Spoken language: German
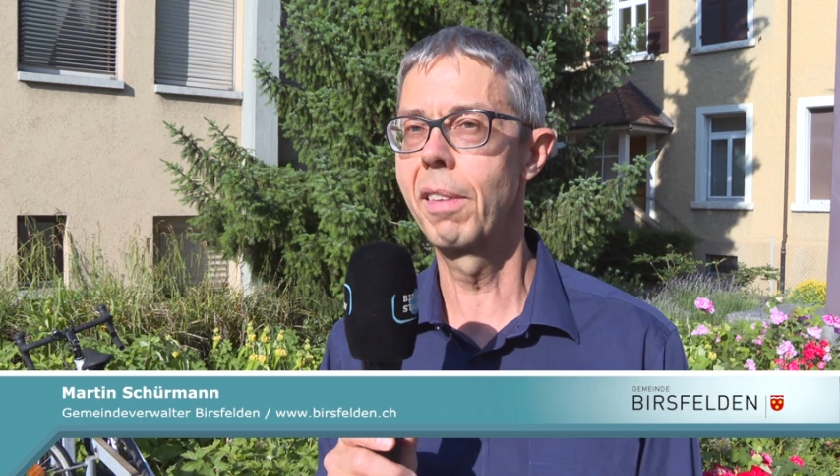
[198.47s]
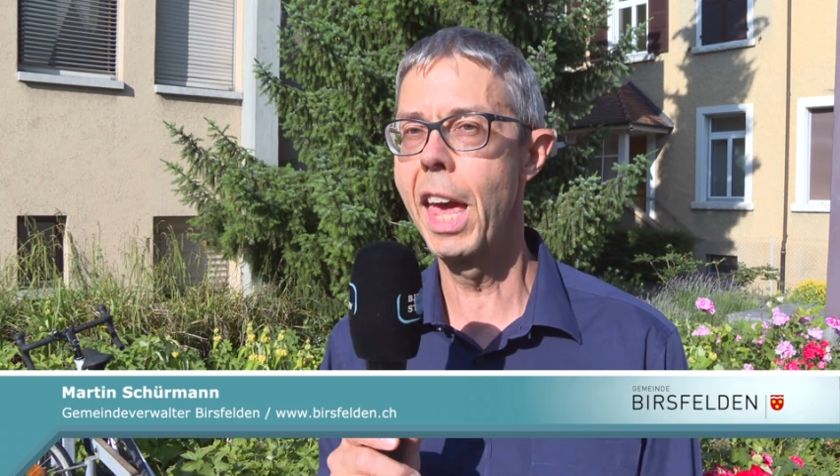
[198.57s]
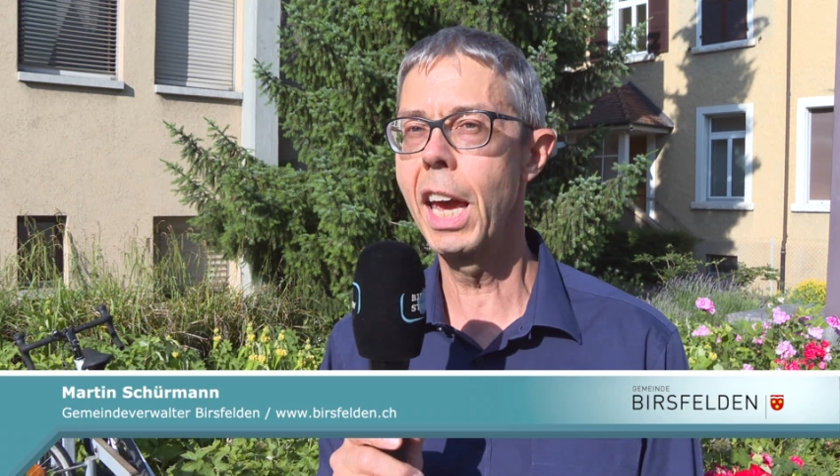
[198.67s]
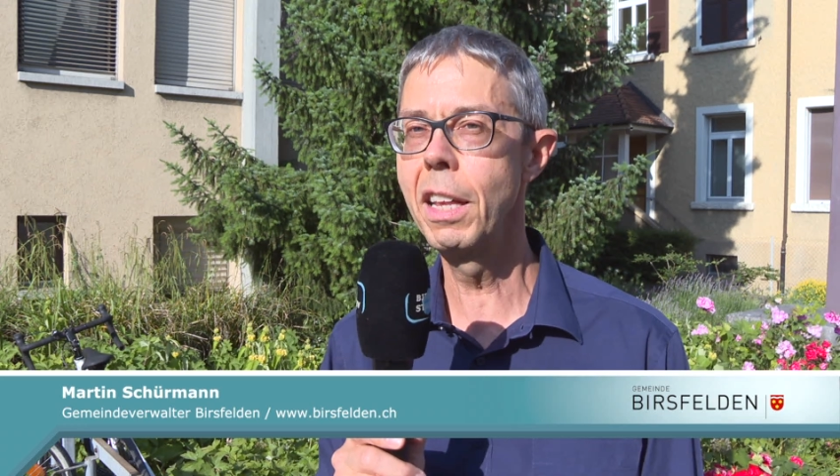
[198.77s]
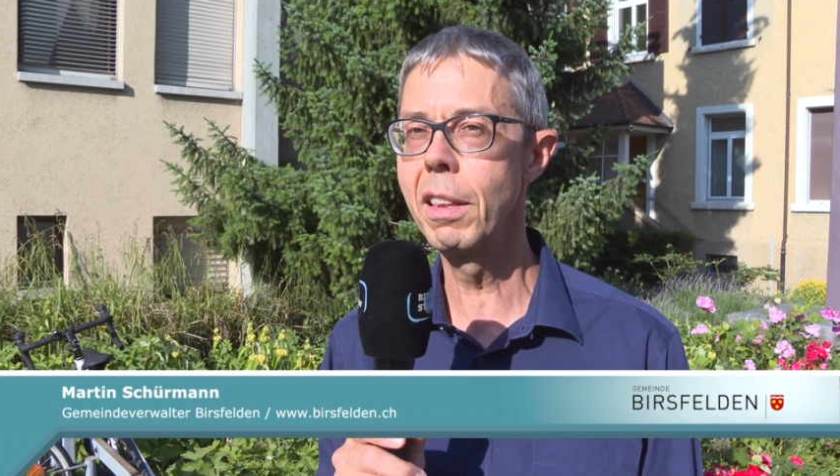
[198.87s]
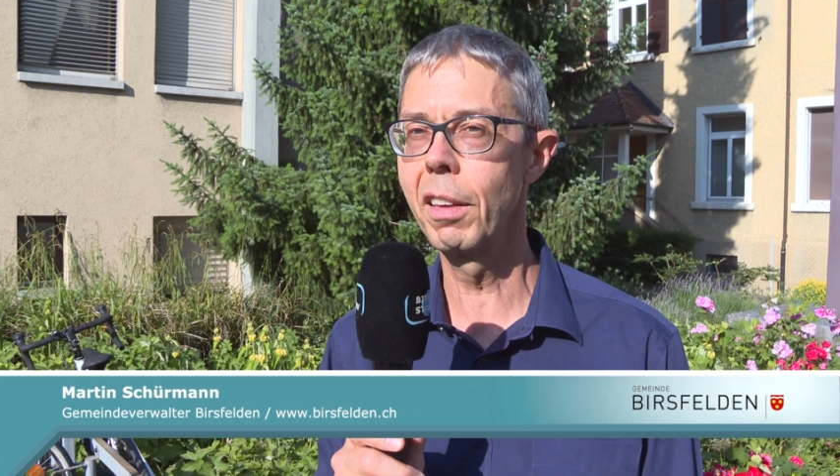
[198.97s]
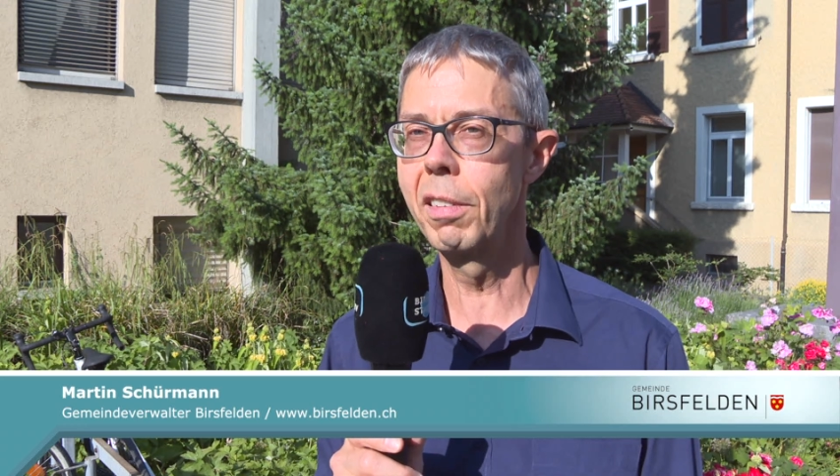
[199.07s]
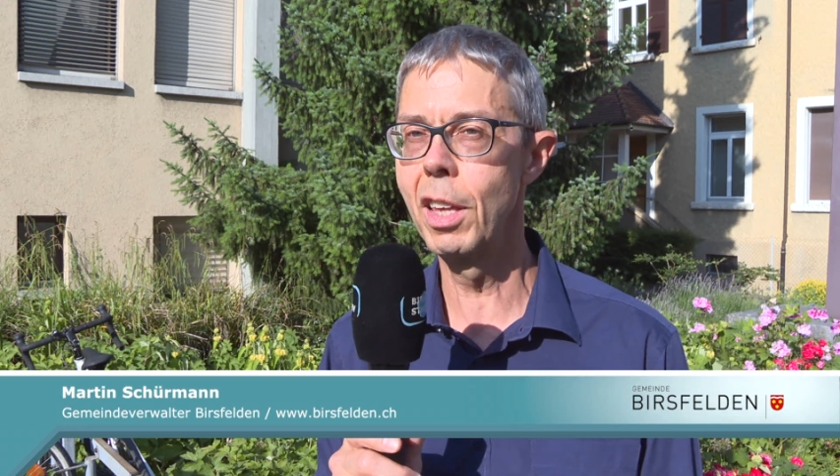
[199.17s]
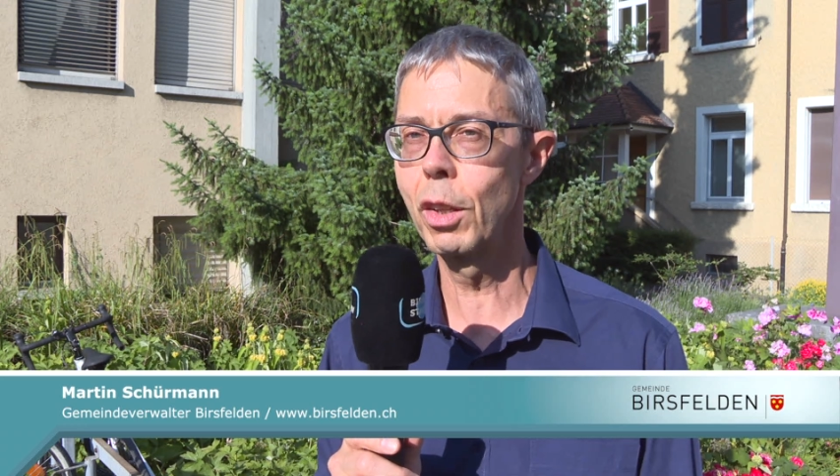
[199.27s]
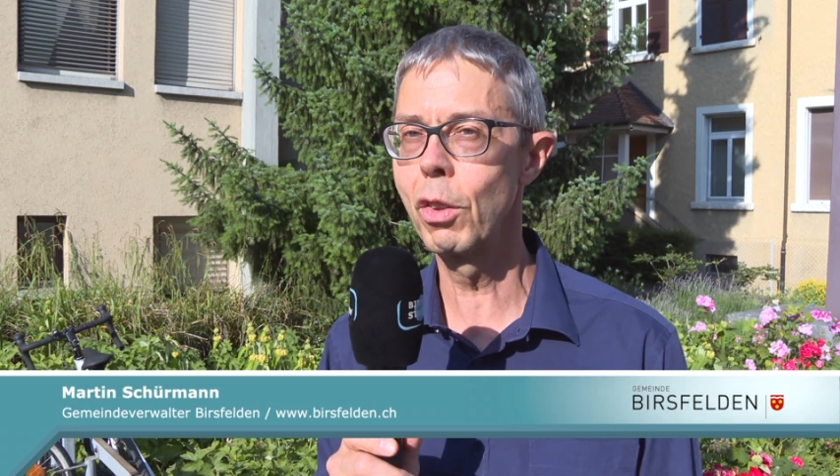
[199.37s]
sehr
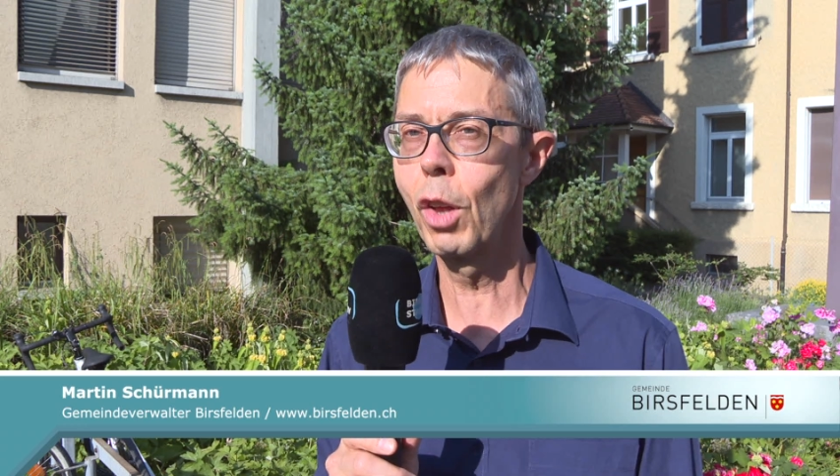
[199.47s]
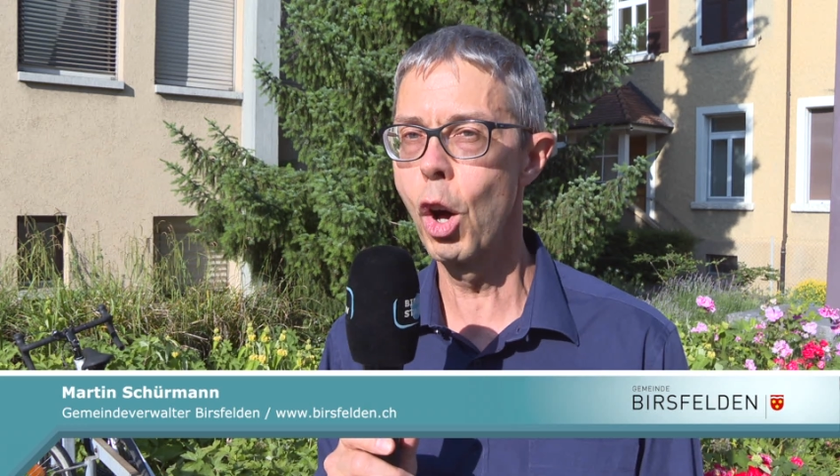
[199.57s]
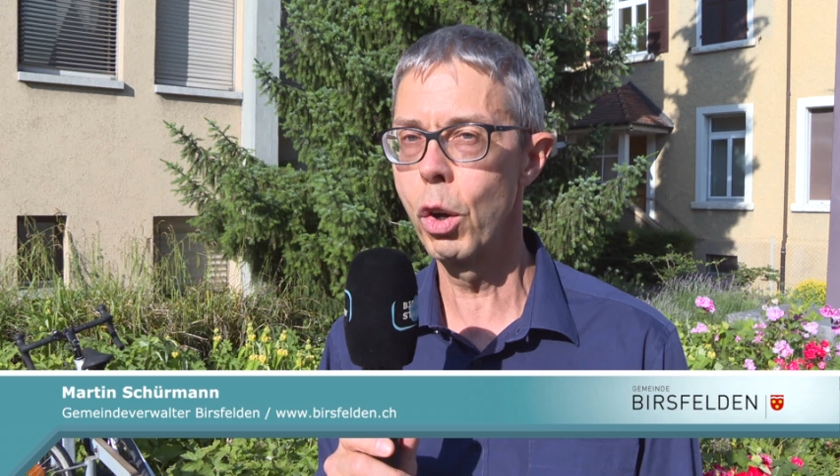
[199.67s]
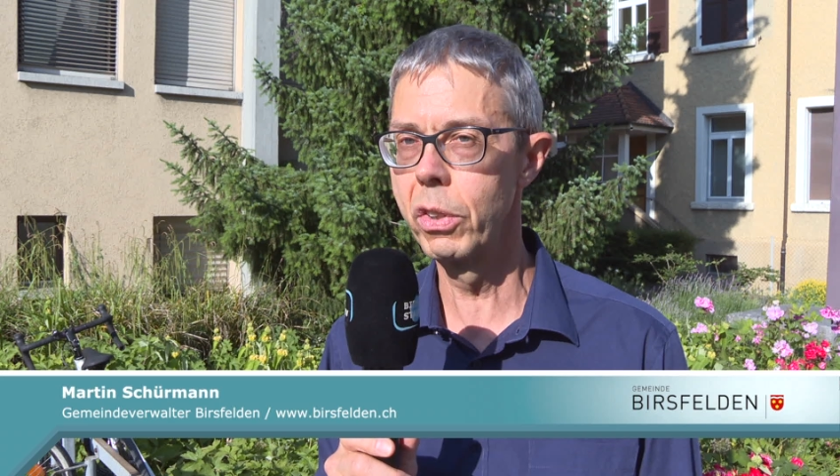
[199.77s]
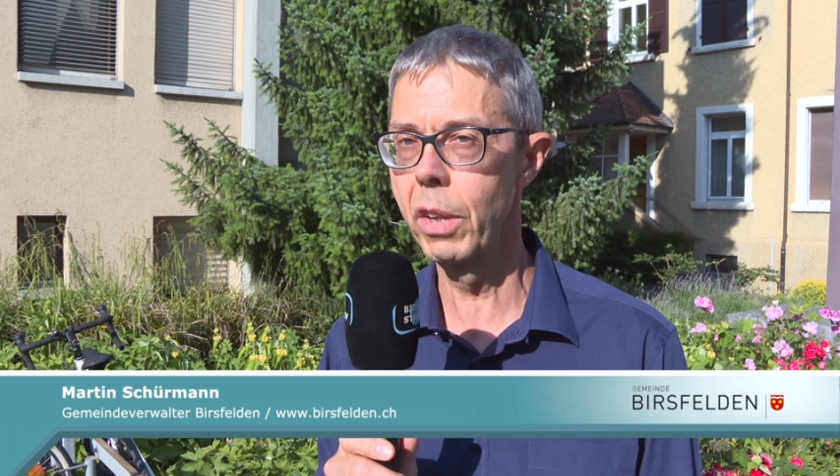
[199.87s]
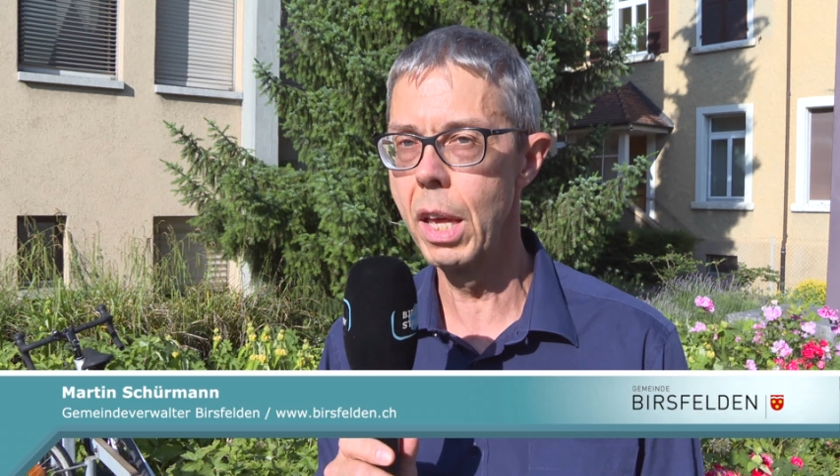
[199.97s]
interessiert daran